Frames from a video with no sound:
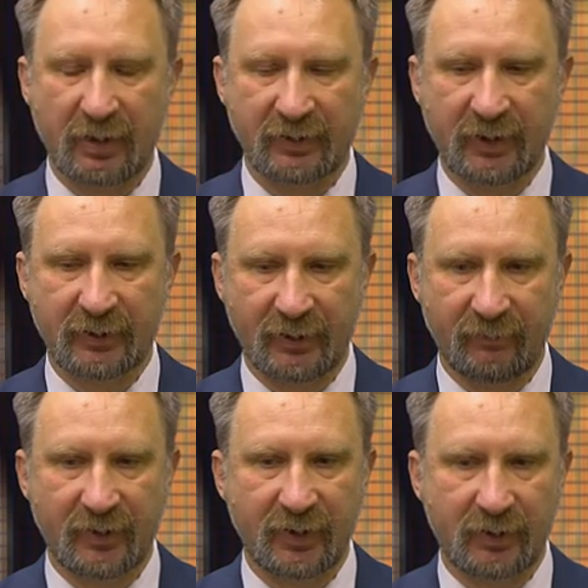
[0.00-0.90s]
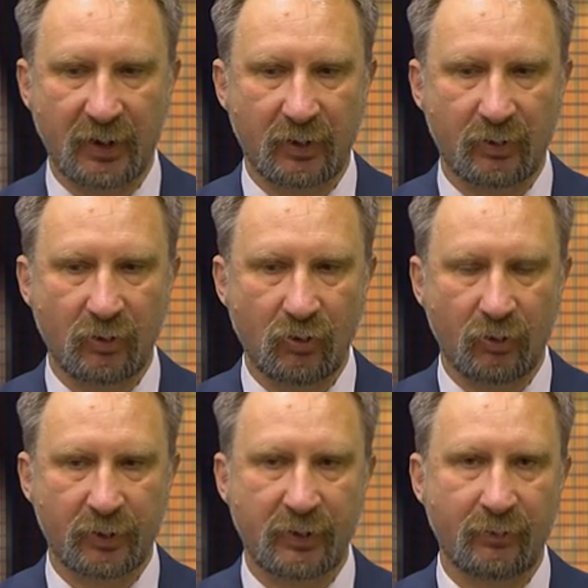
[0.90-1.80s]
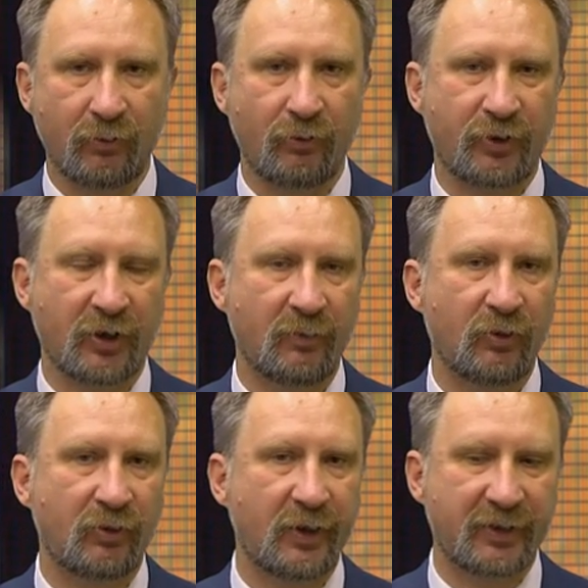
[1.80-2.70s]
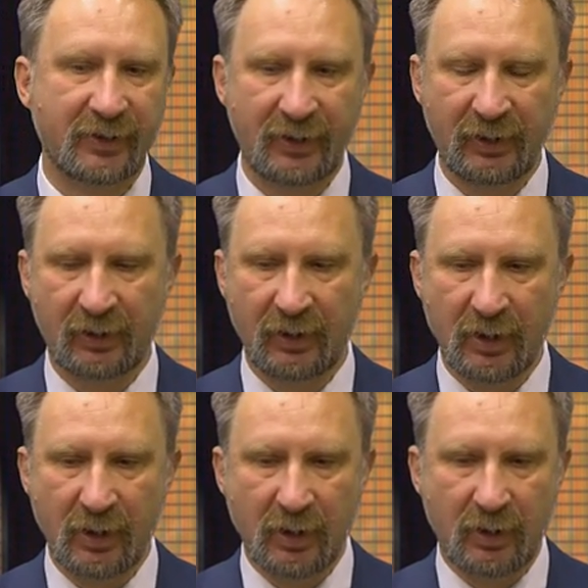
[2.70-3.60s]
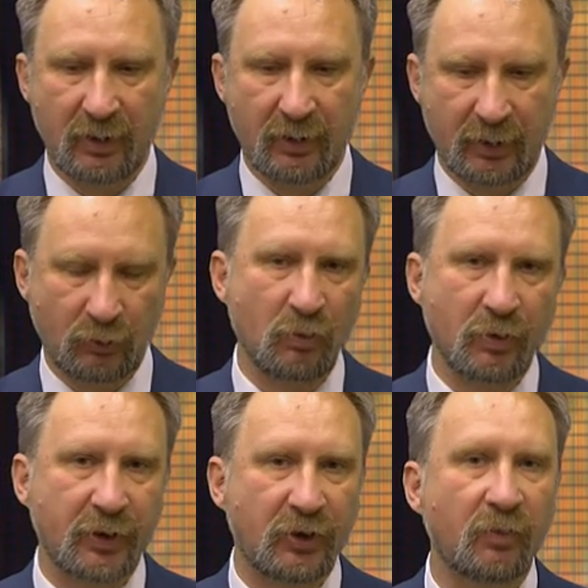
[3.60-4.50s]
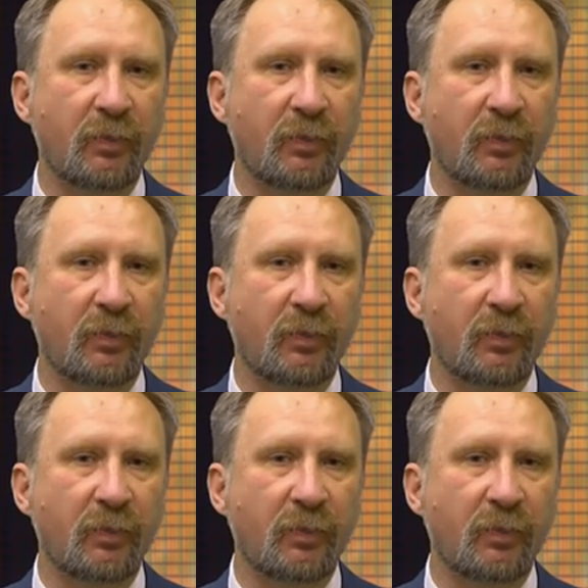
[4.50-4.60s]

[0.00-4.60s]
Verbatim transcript: оказался я в гостях у одного уважаемого коллекционера, которому хотел